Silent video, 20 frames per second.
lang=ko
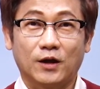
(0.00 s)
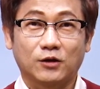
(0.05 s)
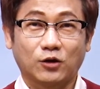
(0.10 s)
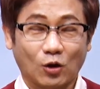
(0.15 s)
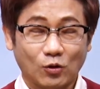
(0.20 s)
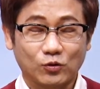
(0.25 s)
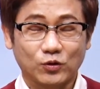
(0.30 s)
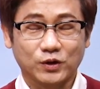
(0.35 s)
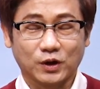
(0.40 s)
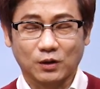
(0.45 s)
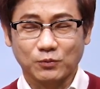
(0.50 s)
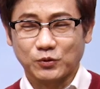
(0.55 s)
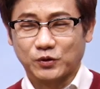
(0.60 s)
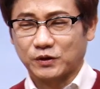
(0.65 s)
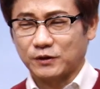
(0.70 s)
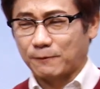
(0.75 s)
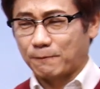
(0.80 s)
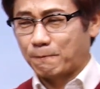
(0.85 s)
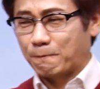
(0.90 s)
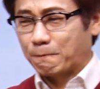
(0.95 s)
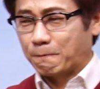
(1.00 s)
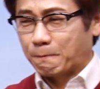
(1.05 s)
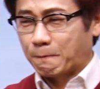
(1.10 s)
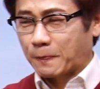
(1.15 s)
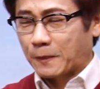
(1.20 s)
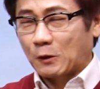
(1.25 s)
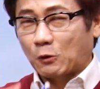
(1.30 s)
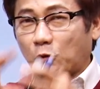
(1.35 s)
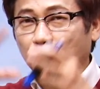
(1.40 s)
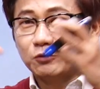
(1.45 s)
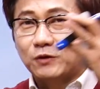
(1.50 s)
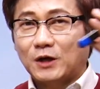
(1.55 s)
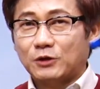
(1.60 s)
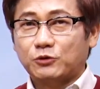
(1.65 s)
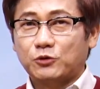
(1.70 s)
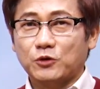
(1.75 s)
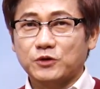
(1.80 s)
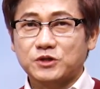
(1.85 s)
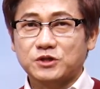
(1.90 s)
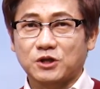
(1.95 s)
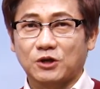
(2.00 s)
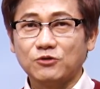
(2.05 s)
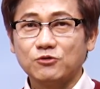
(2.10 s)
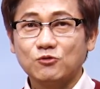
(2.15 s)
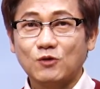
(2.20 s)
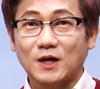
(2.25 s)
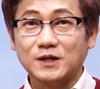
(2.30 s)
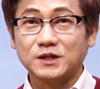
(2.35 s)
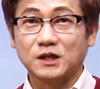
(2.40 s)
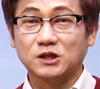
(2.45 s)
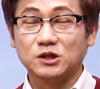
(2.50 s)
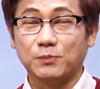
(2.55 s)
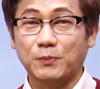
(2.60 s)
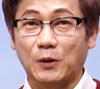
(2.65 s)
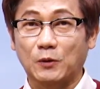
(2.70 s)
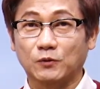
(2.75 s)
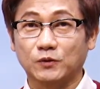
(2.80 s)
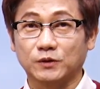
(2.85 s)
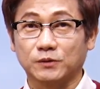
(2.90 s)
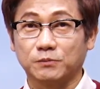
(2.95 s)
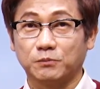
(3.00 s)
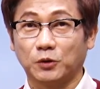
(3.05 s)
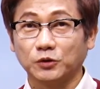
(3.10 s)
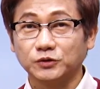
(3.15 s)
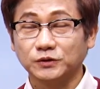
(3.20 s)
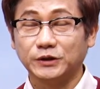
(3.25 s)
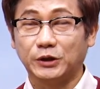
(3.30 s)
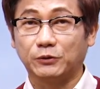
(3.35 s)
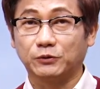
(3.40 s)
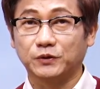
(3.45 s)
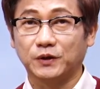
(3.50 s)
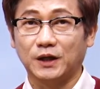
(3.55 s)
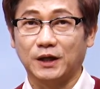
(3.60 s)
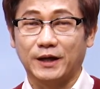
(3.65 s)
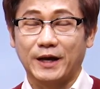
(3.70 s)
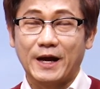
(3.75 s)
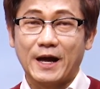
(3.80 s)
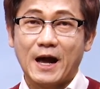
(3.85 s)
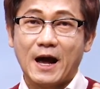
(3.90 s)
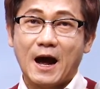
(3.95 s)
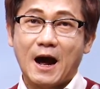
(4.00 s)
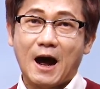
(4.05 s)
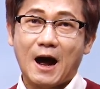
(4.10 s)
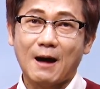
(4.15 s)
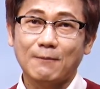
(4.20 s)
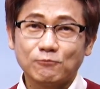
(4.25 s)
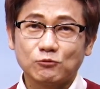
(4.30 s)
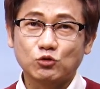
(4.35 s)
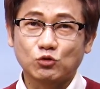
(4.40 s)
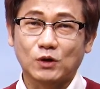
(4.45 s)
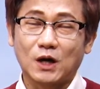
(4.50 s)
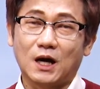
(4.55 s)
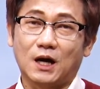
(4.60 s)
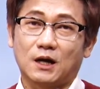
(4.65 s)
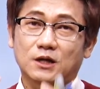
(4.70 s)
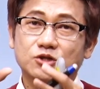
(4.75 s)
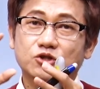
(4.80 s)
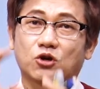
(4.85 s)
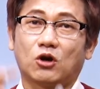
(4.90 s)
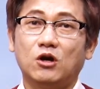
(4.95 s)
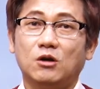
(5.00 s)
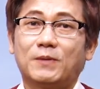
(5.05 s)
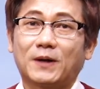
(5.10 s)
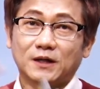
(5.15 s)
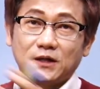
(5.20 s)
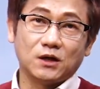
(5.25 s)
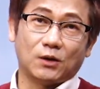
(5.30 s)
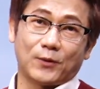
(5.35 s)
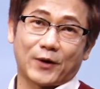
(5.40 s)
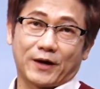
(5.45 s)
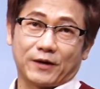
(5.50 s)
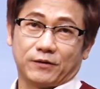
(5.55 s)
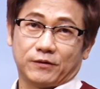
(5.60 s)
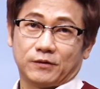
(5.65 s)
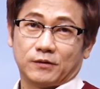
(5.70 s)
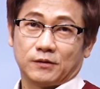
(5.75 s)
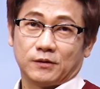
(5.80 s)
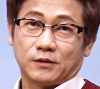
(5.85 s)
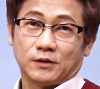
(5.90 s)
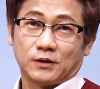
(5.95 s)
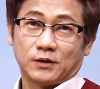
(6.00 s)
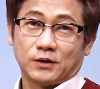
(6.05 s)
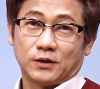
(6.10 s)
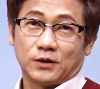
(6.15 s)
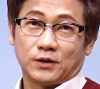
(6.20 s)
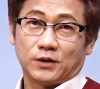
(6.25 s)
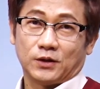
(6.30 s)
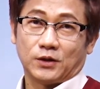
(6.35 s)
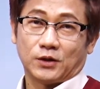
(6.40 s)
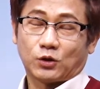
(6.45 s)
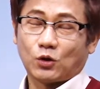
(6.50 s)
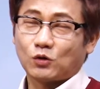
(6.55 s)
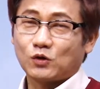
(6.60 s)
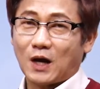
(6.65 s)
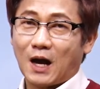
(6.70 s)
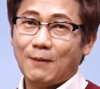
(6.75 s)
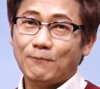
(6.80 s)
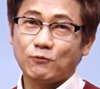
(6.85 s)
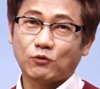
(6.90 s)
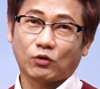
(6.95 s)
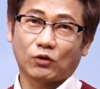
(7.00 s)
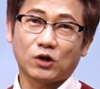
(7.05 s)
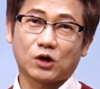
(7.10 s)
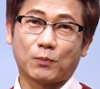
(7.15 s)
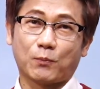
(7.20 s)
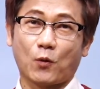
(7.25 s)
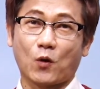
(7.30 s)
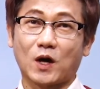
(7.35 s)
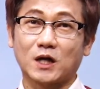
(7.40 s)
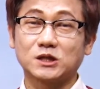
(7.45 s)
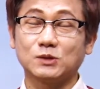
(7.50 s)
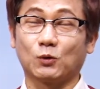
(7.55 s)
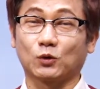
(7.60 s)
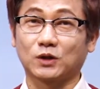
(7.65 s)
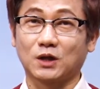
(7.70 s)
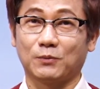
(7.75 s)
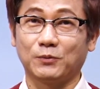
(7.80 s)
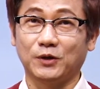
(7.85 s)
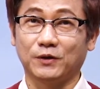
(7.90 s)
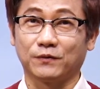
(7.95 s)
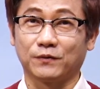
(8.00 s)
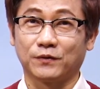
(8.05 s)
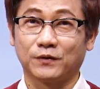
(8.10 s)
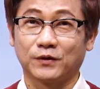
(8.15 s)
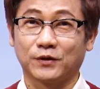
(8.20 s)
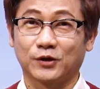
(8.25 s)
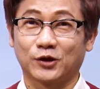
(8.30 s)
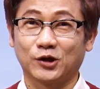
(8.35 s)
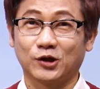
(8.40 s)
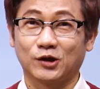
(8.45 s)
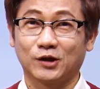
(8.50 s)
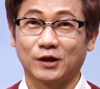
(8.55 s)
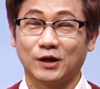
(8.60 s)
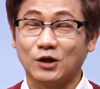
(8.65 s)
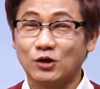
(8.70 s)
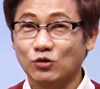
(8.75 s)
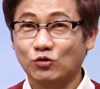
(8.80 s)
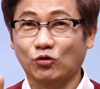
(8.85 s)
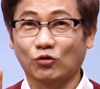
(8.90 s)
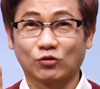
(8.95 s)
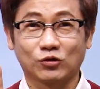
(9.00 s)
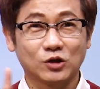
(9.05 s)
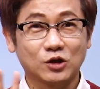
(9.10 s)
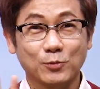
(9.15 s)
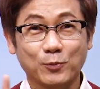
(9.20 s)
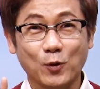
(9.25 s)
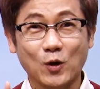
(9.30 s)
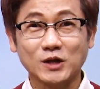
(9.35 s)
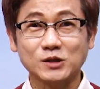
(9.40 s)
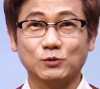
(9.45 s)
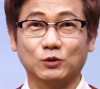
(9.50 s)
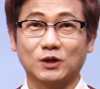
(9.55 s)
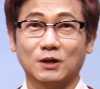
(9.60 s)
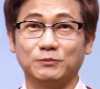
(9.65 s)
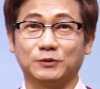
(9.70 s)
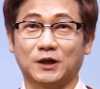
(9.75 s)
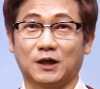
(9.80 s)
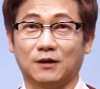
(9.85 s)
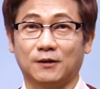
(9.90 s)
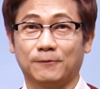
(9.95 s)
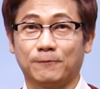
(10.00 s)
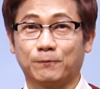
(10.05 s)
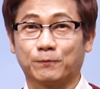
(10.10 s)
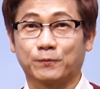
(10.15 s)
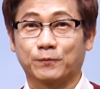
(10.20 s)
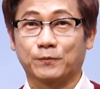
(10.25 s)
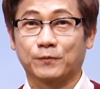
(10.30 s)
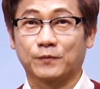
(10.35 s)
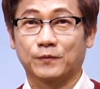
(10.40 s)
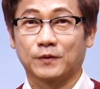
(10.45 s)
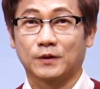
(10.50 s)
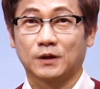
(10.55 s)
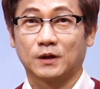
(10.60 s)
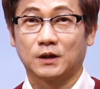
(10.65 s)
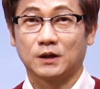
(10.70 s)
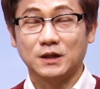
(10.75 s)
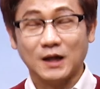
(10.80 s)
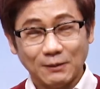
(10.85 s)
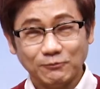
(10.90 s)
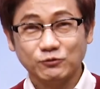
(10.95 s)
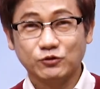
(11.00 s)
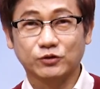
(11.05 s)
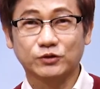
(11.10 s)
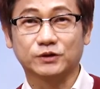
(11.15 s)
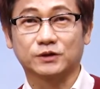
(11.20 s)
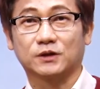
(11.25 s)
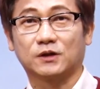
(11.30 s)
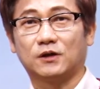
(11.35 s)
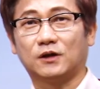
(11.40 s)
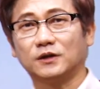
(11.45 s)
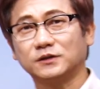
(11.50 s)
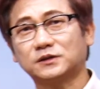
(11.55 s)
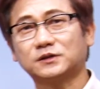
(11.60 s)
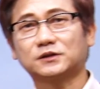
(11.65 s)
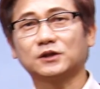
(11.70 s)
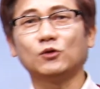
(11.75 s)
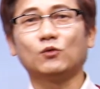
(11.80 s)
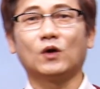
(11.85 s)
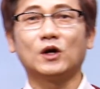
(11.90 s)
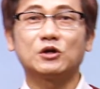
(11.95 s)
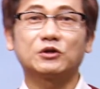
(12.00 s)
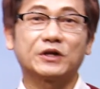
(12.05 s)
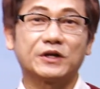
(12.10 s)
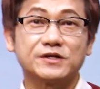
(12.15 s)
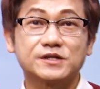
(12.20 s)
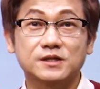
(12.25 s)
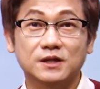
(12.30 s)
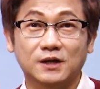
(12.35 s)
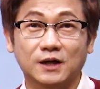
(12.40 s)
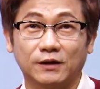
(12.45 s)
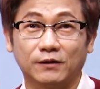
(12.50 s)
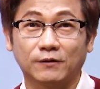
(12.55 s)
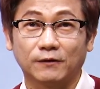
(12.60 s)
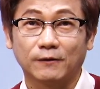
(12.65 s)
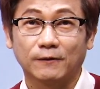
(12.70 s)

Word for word: 결국 여러분들은 고등학교 전 과정에서 배우는 모든 내용들이 함수가 절반을 넘어가요. 결국 함수를 극복하지 못하면 응? 수능을 극복하지 못합니다. 그 함수는 어떤 원리로 되어 있을까요?